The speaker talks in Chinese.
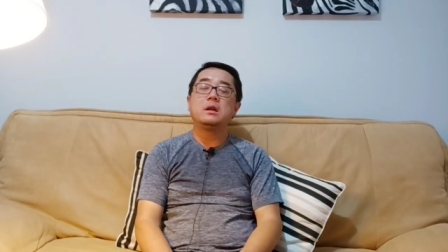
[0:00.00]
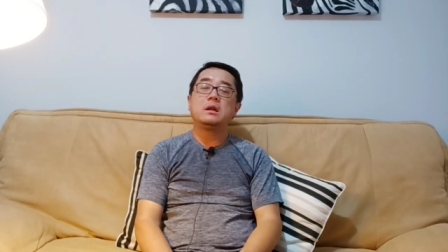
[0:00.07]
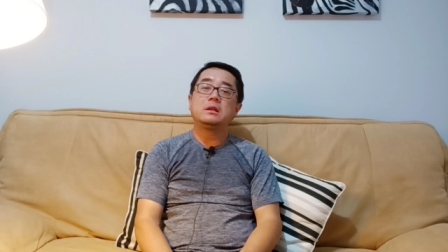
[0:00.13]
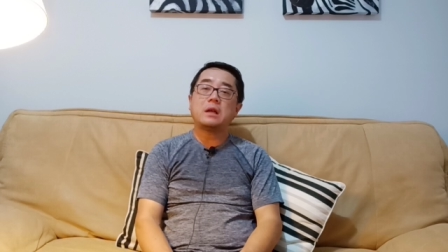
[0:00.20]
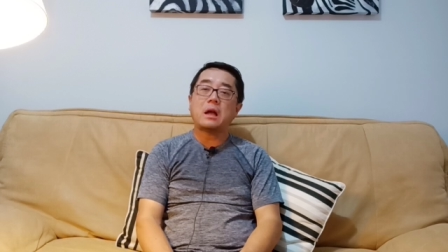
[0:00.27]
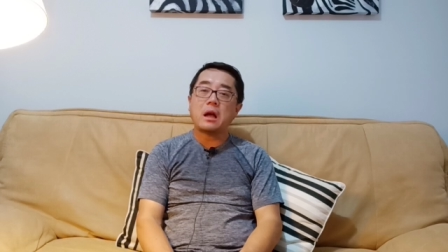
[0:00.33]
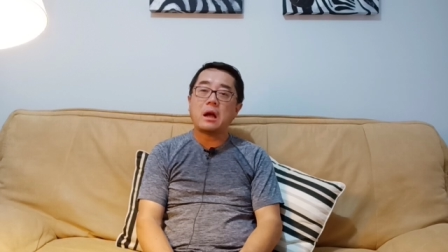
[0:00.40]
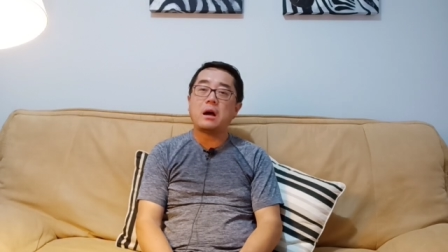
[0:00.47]

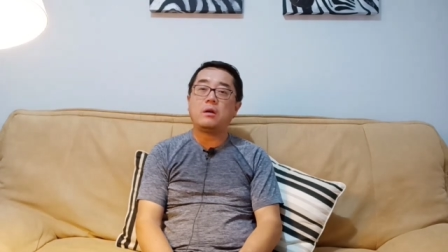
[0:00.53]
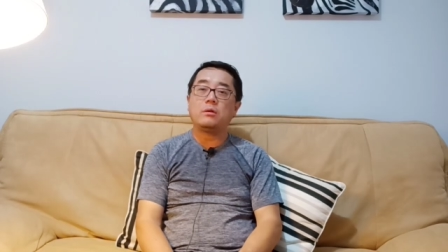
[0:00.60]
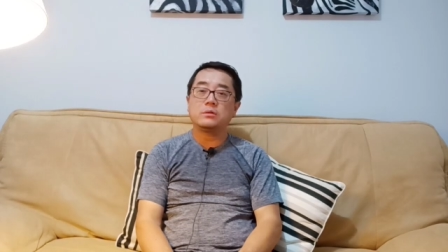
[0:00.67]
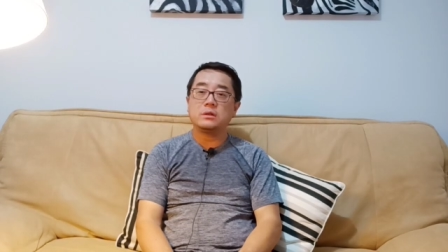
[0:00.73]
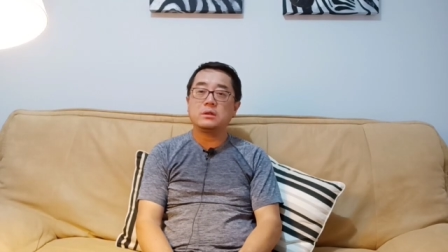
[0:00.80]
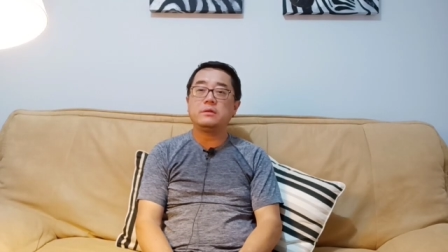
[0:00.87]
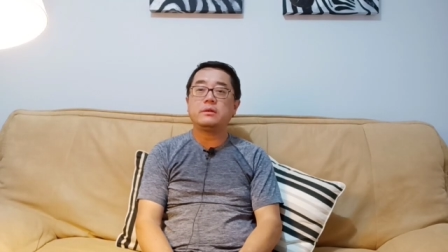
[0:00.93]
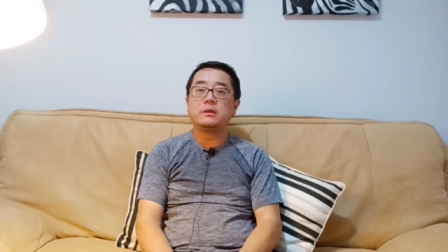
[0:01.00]
但好的
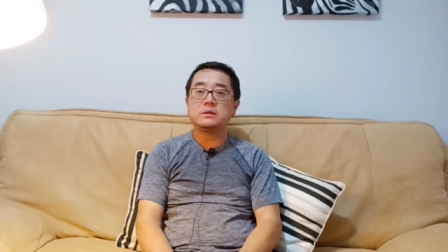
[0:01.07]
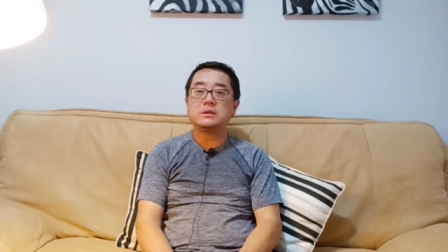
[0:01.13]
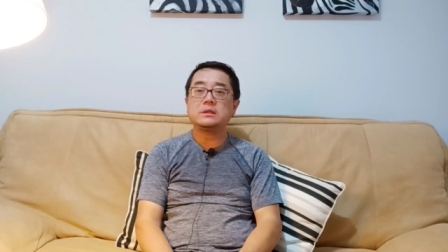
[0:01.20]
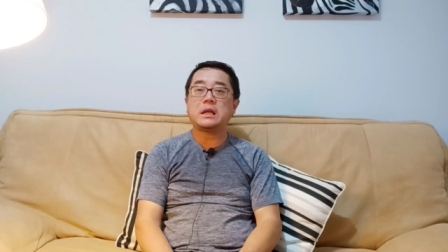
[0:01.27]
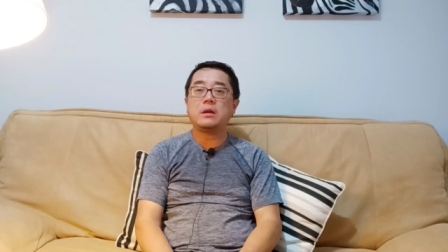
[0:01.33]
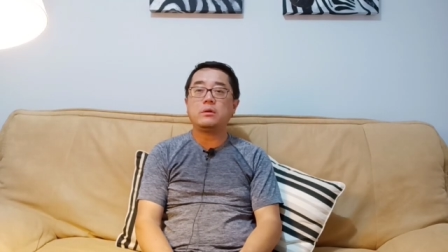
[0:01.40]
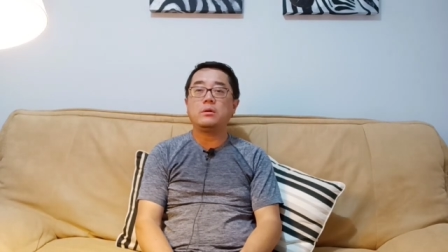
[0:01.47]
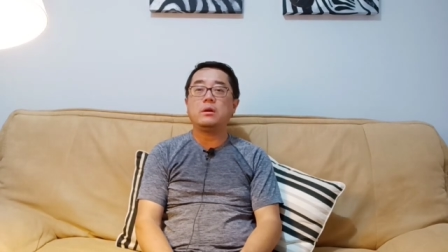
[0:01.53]
地方是在
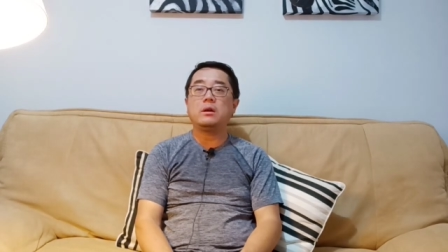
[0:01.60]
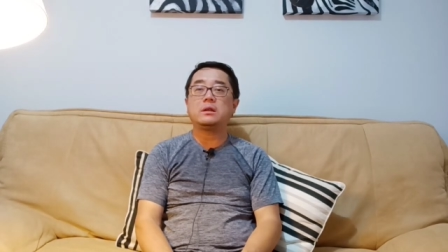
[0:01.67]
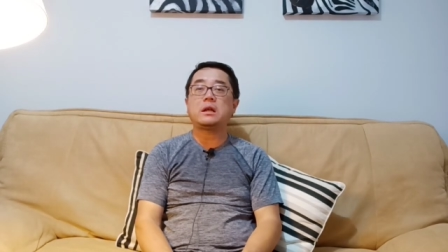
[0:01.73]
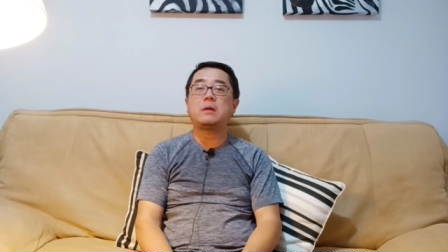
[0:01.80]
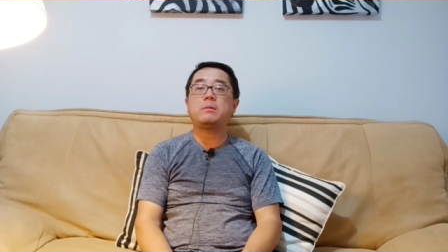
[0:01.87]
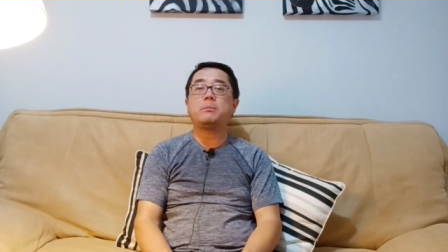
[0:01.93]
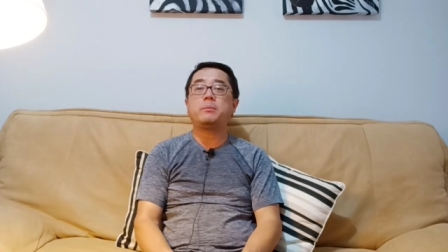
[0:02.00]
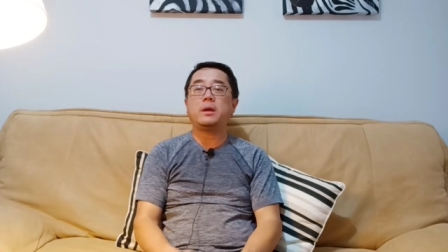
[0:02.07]
于啊，它
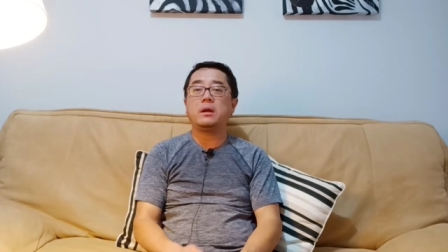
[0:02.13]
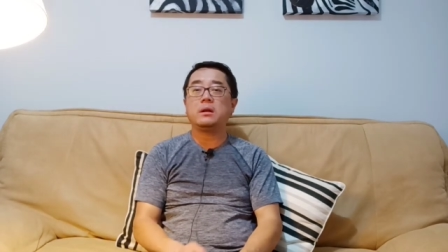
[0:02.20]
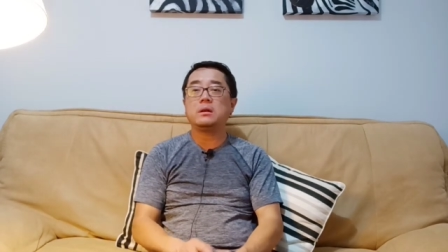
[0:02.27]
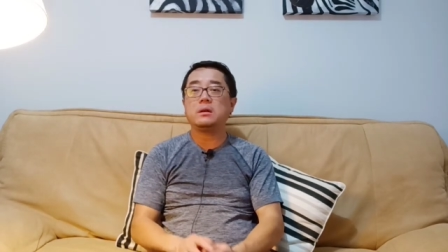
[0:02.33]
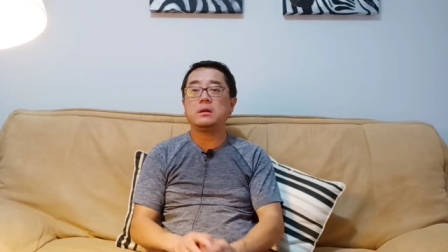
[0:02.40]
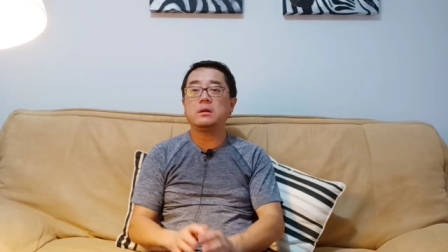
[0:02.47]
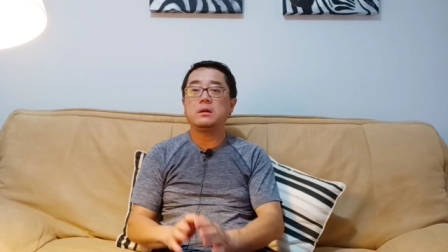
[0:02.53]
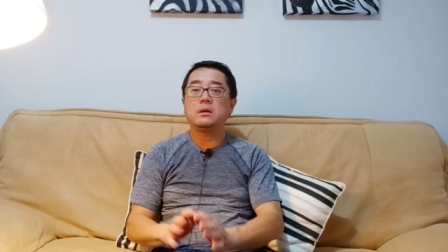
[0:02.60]
把别的，
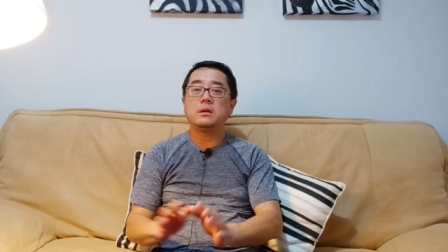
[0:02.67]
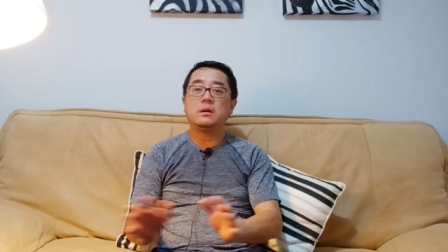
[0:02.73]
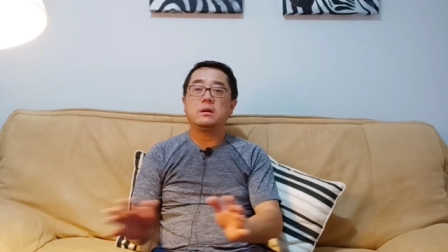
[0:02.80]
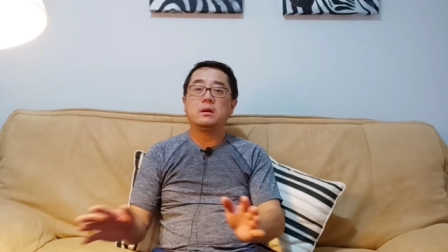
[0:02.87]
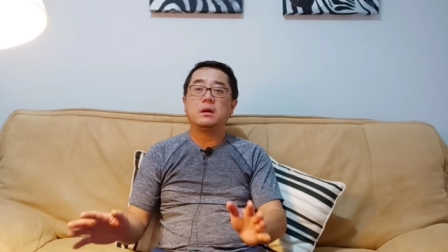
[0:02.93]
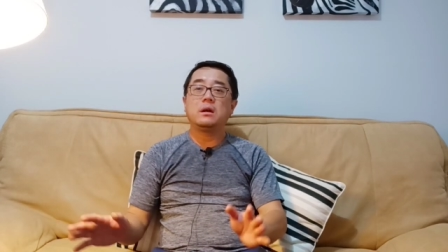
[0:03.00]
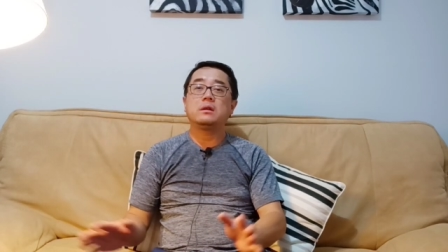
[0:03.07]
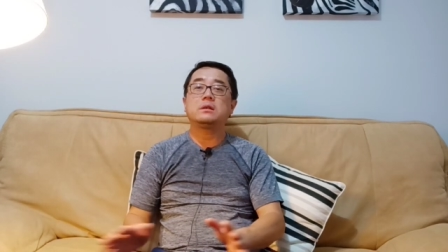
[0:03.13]

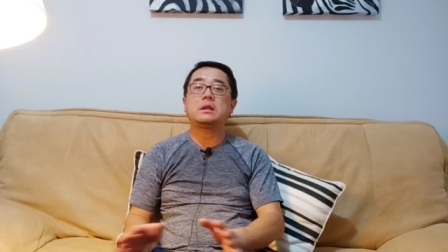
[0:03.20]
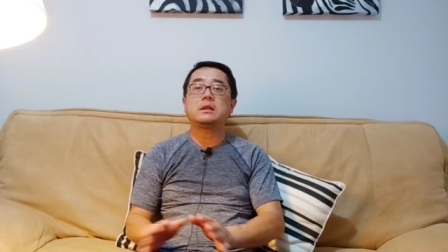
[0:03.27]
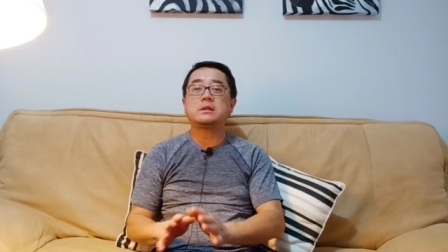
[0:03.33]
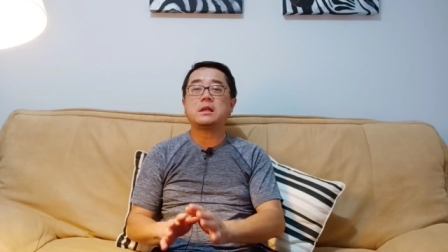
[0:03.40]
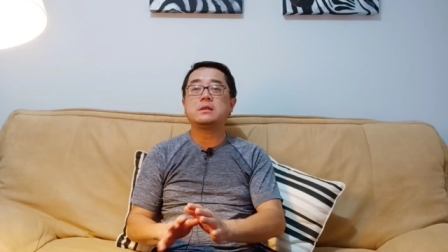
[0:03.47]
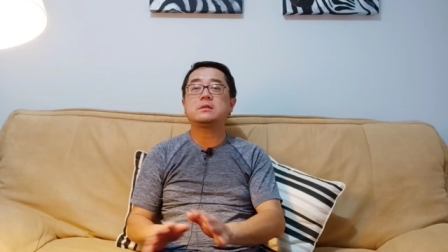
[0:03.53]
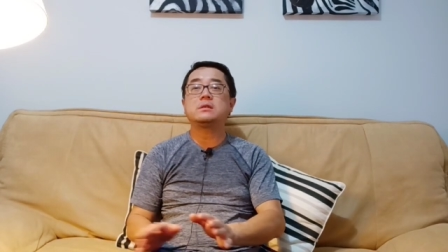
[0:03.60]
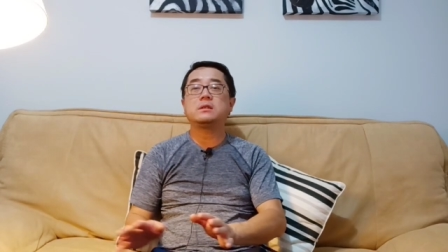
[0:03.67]
啊，它
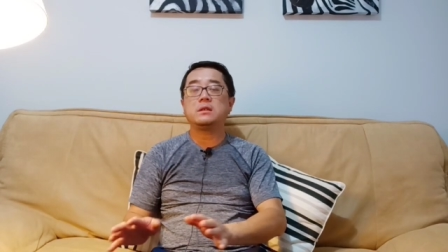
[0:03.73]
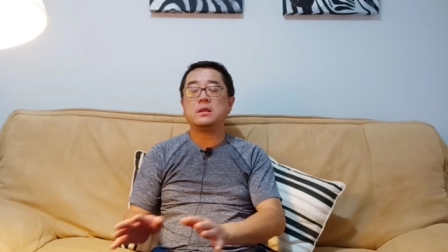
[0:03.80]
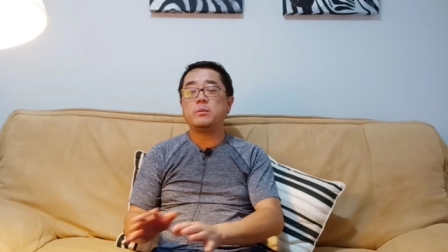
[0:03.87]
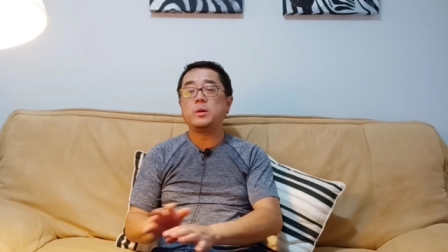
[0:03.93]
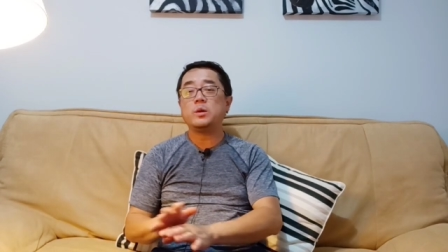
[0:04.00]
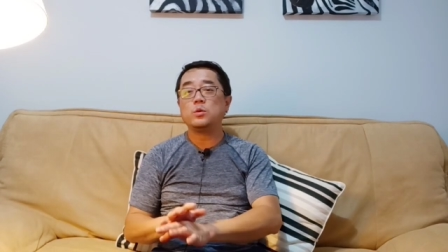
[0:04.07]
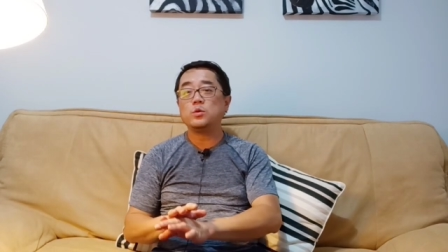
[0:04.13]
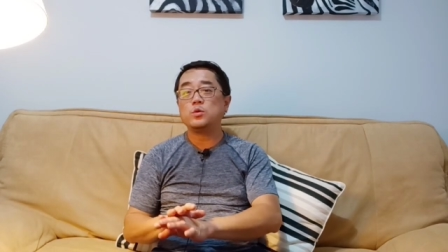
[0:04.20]
战胜的那些
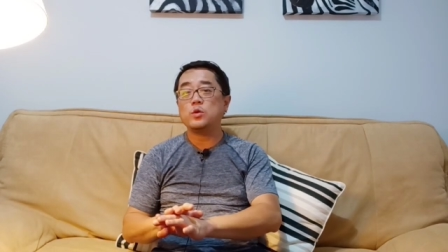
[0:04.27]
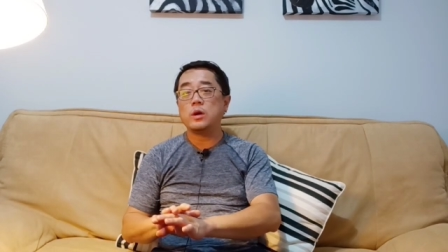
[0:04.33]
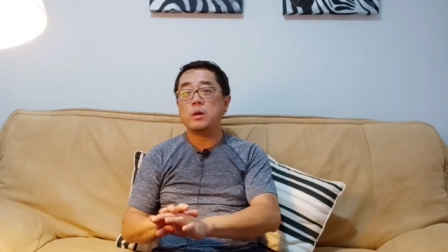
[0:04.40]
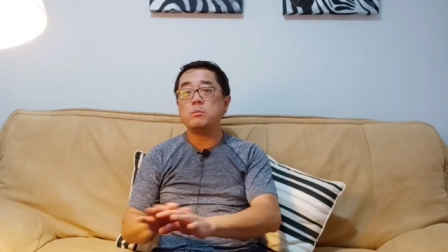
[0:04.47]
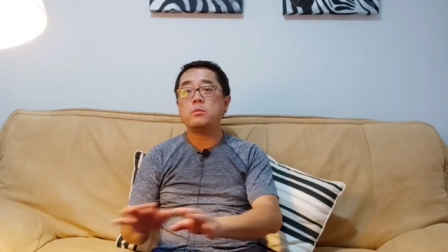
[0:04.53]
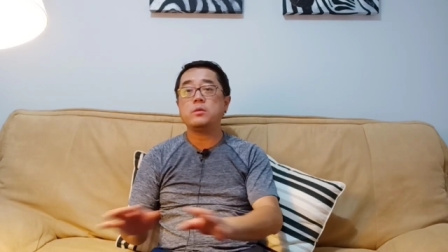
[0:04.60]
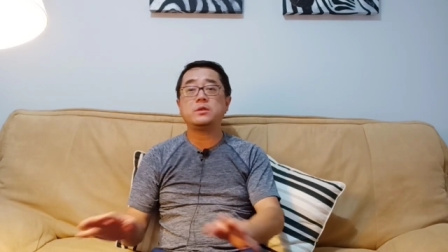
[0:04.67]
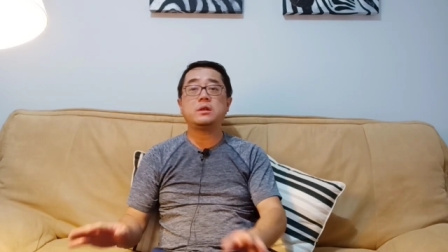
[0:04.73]
病毒全
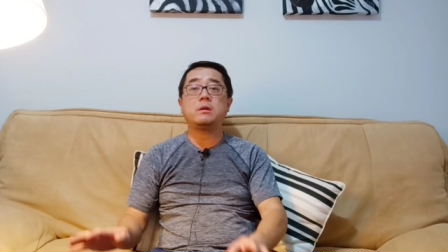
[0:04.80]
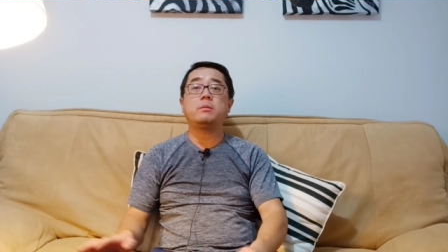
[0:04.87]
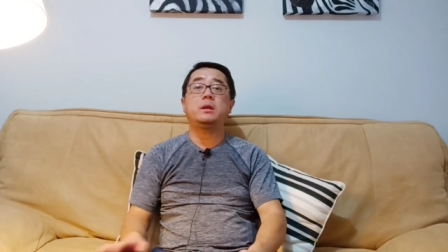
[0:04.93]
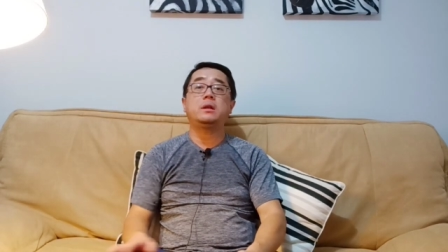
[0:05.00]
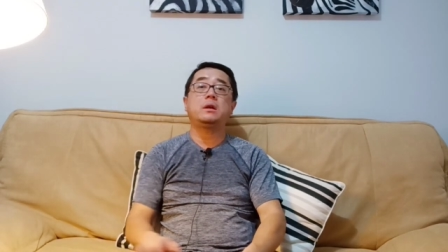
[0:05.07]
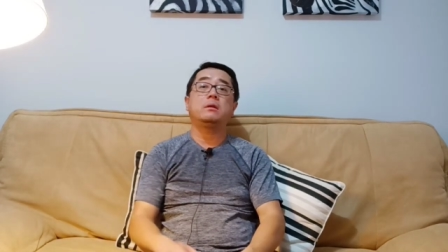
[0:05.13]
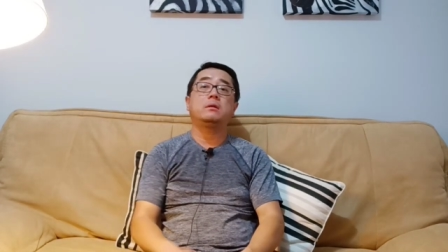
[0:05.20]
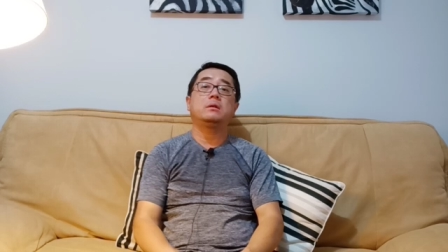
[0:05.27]
部消灭掉。